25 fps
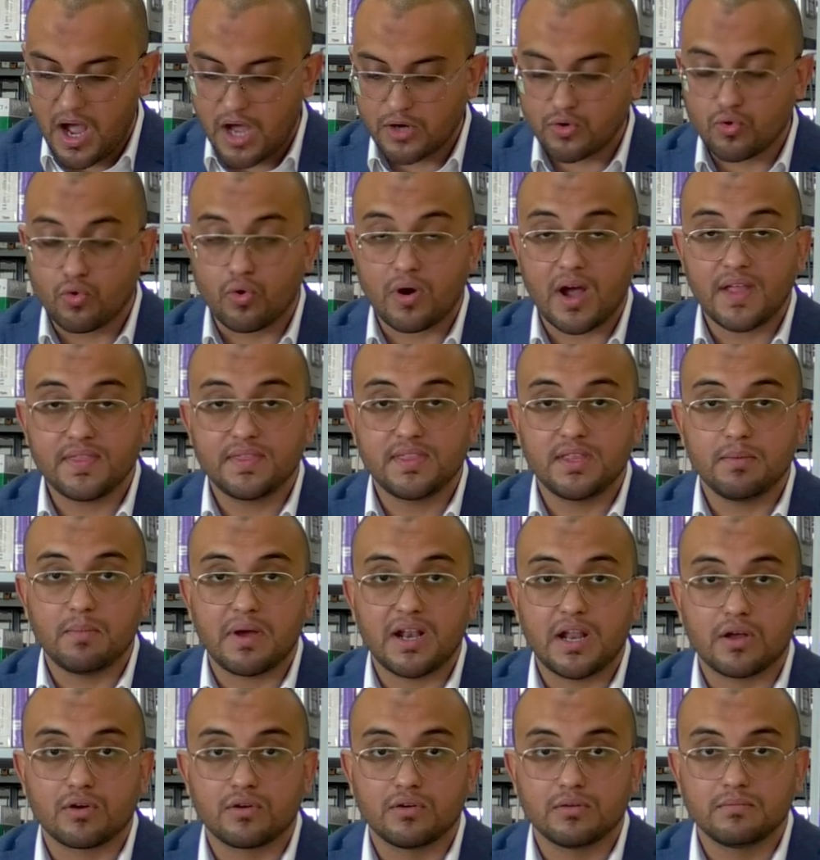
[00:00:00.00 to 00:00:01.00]
أن
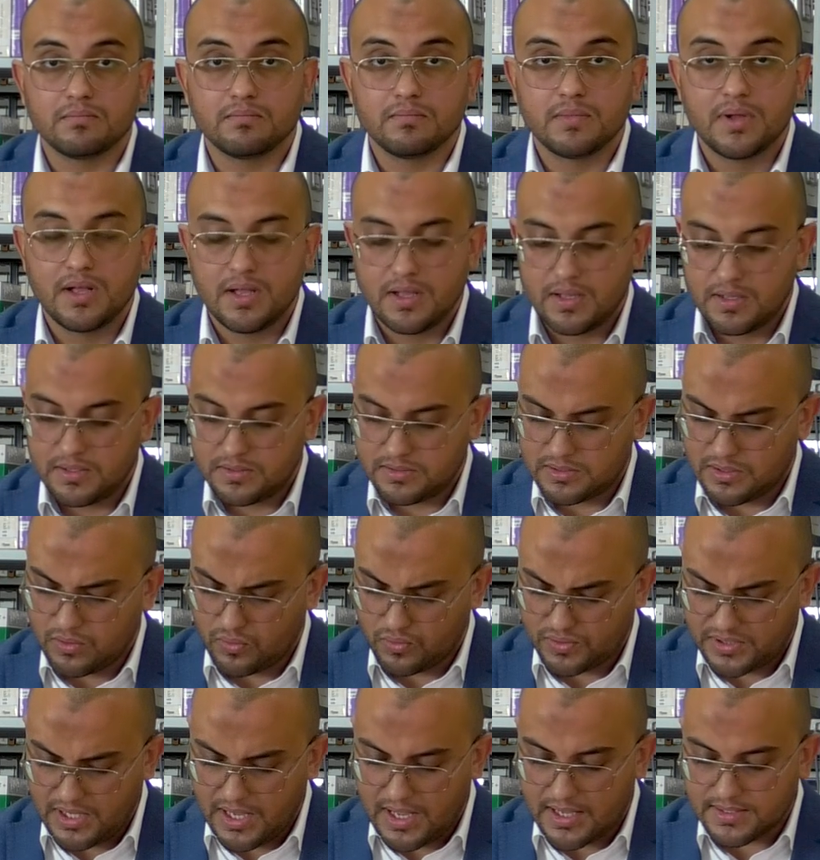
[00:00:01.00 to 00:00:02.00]
أقدم لكم
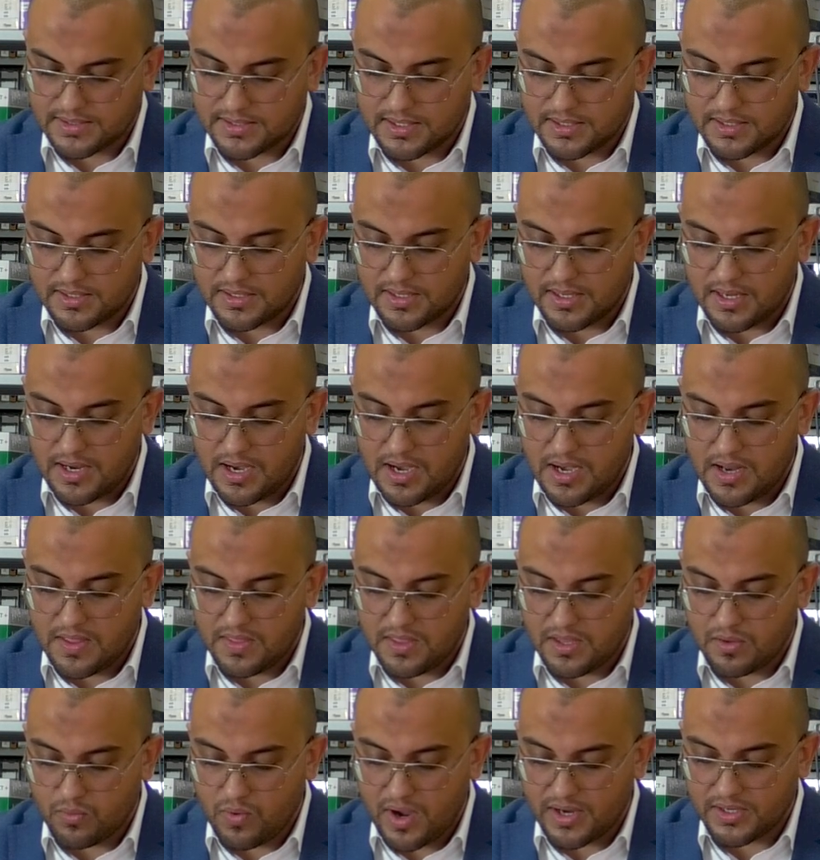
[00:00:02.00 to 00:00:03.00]
توطئة
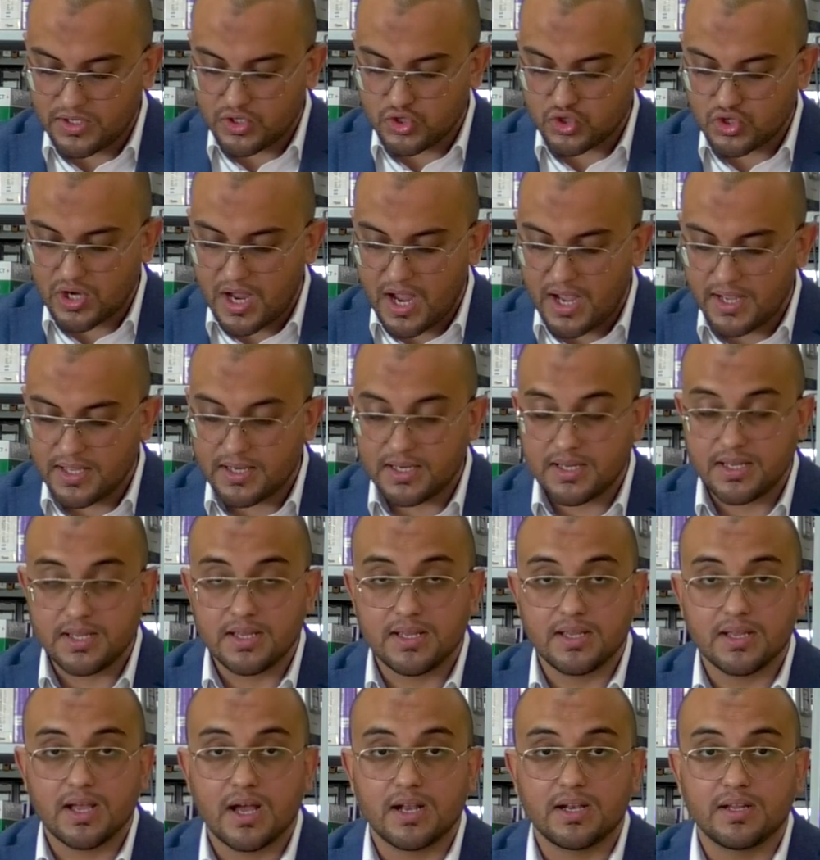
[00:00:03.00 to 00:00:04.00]
لديوان الشاعر
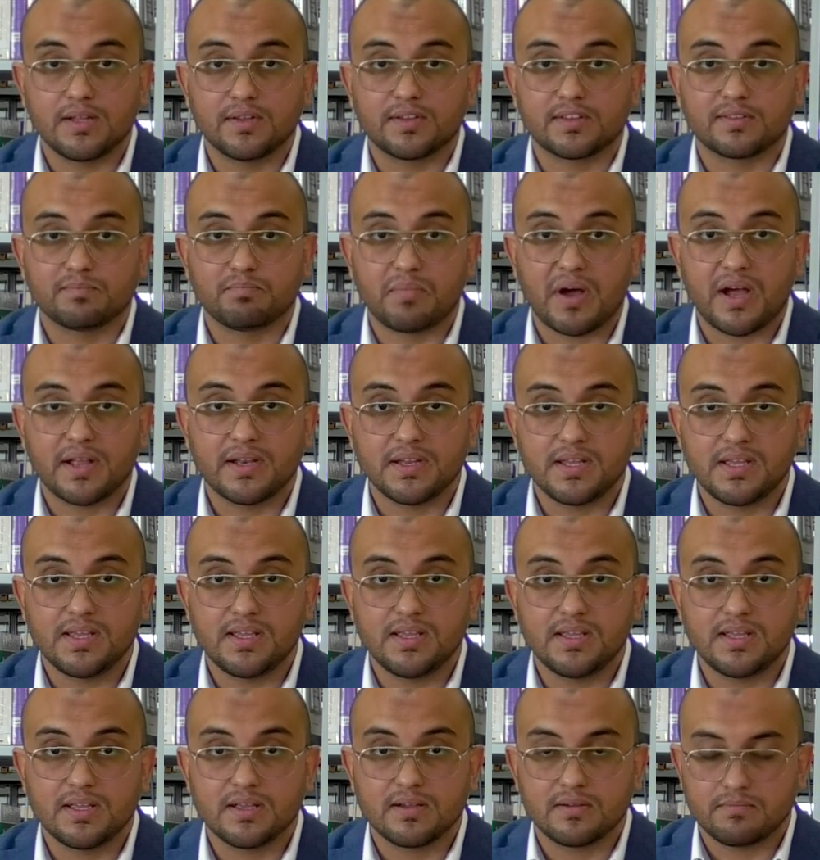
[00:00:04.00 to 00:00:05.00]

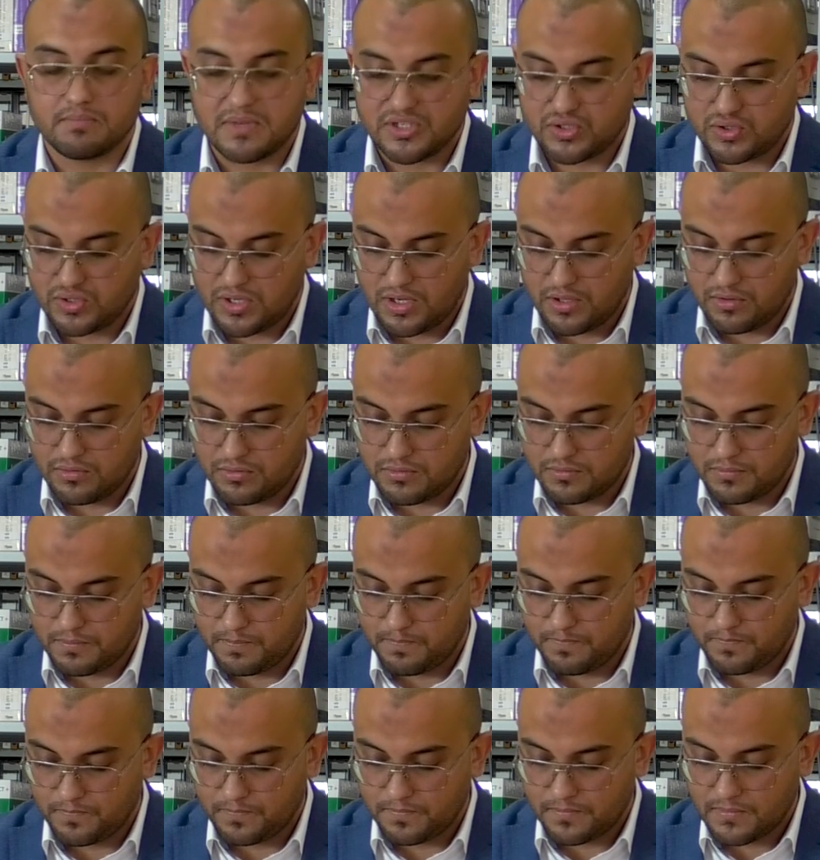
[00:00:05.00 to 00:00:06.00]
الإسباني ماتشادو
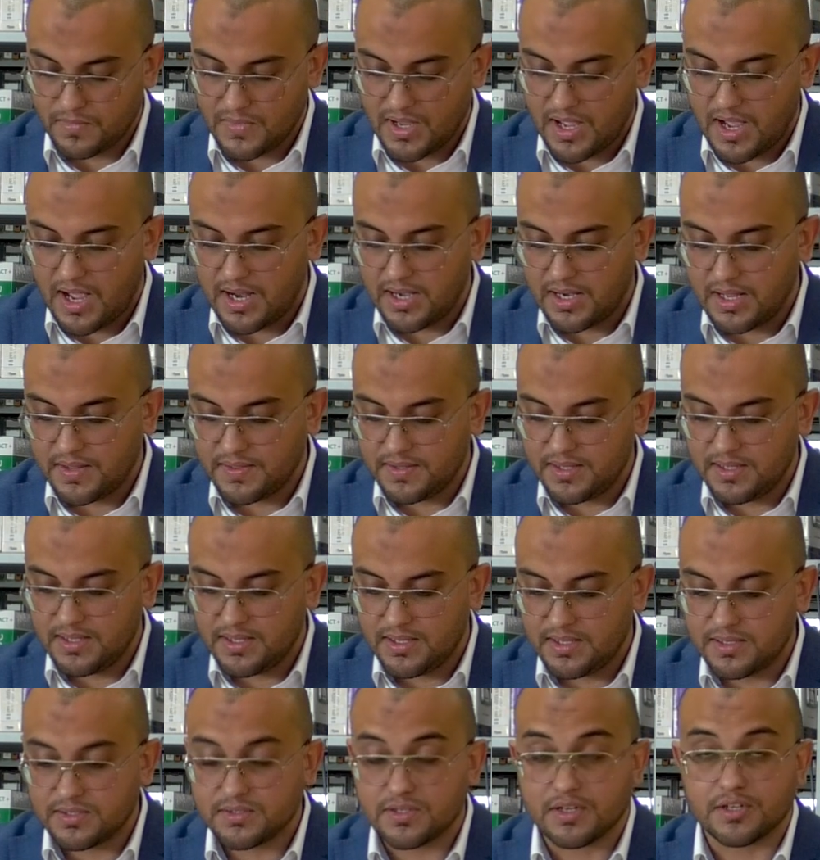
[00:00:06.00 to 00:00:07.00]

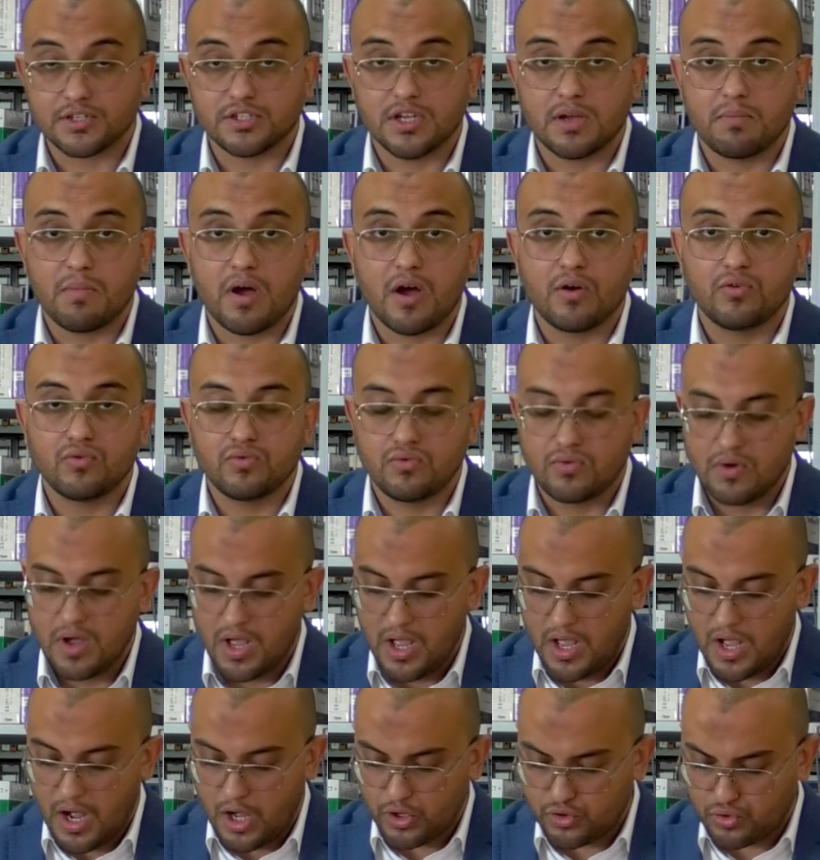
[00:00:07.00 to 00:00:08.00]
الذي ترجمه
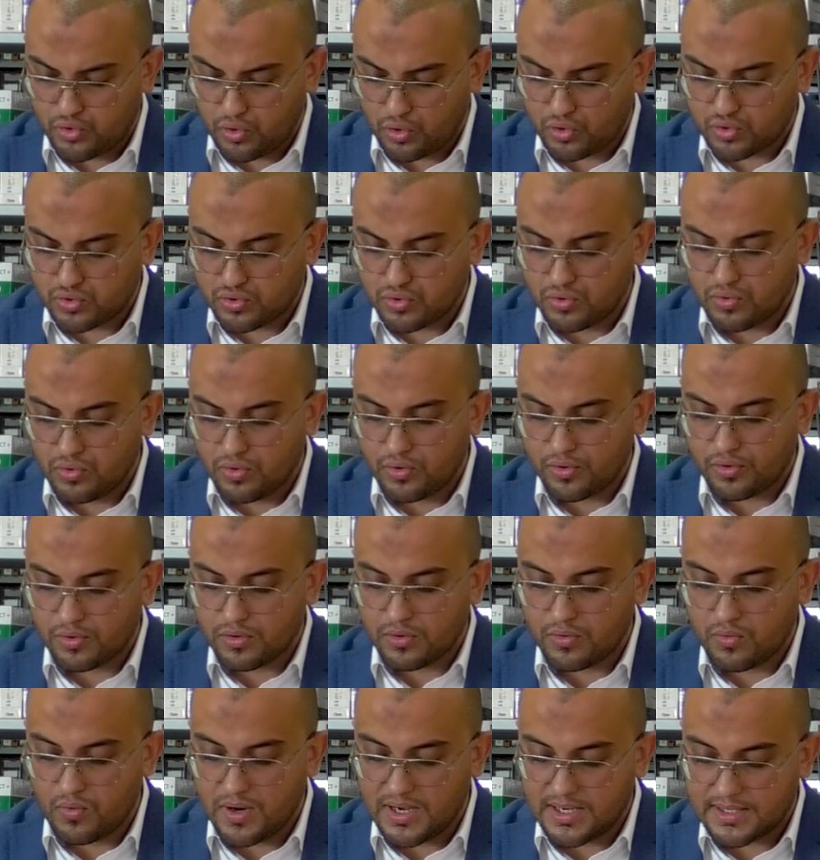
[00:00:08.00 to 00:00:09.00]
الدكتور
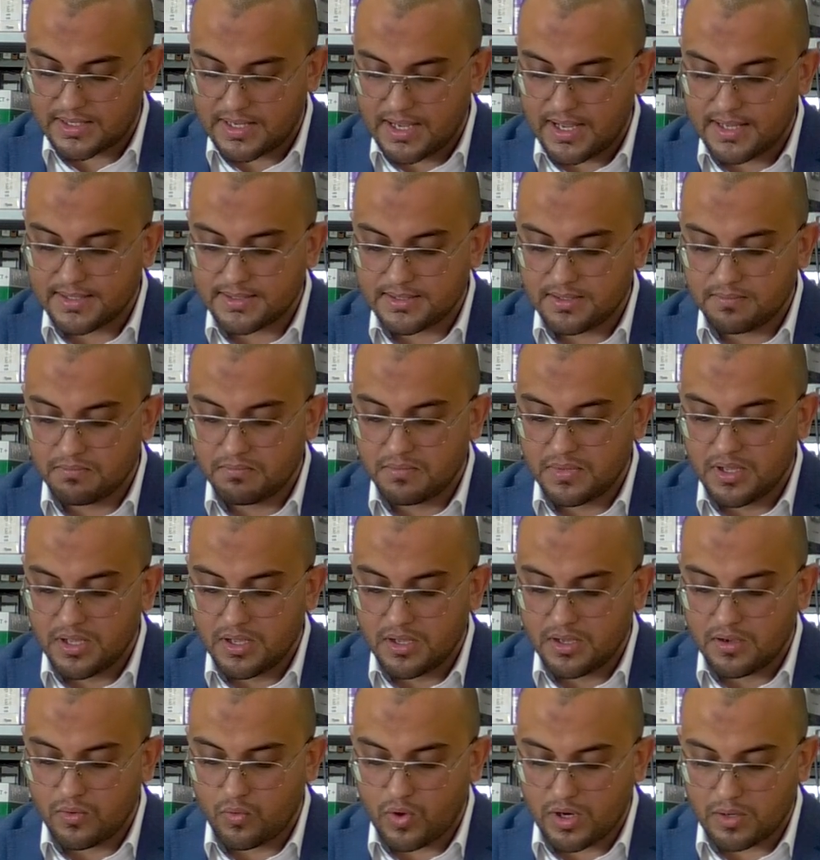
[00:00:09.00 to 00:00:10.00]
والكاتب
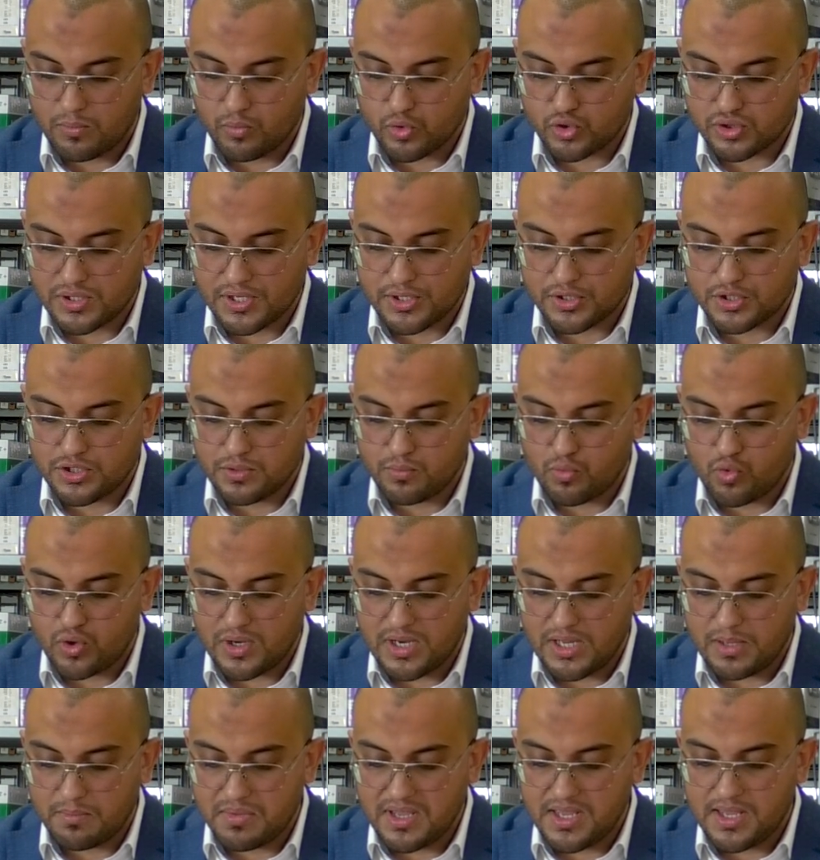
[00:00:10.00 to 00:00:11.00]
والمترجم
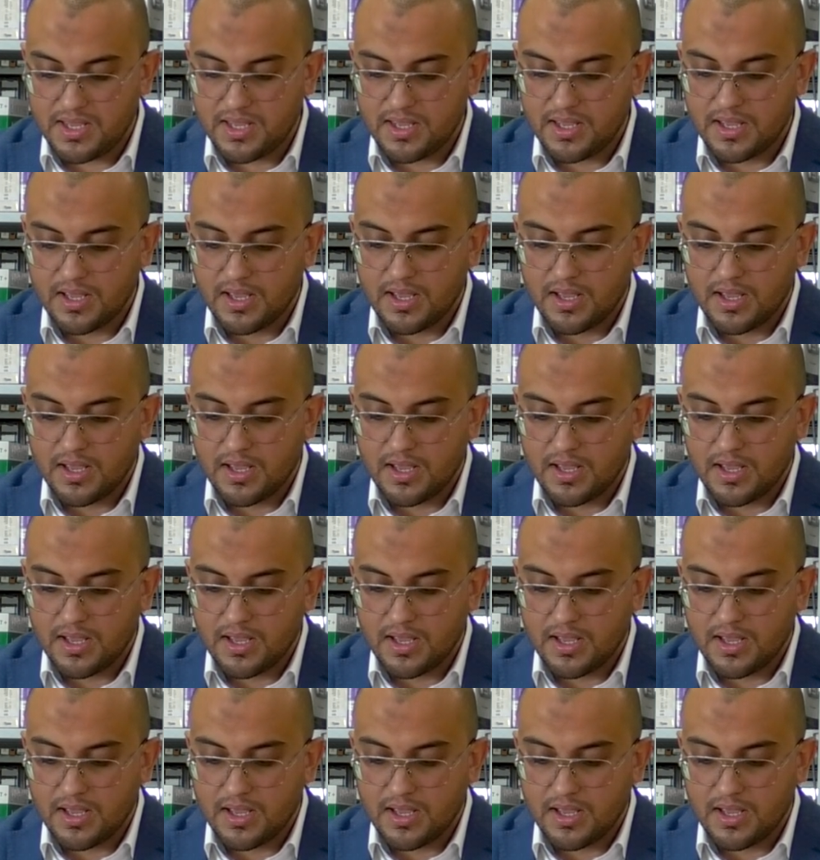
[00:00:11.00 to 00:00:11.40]
الليبي